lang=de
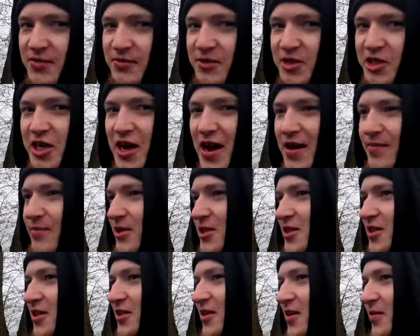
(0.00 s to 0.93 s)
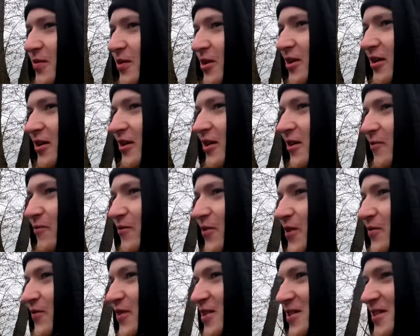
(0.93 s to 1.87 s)
nicht, ob die schleimig sind, aber auf
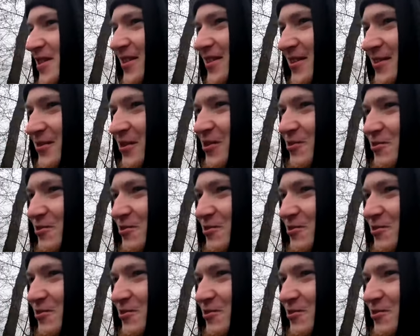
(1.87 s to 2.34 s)
jeden Fall sehen die so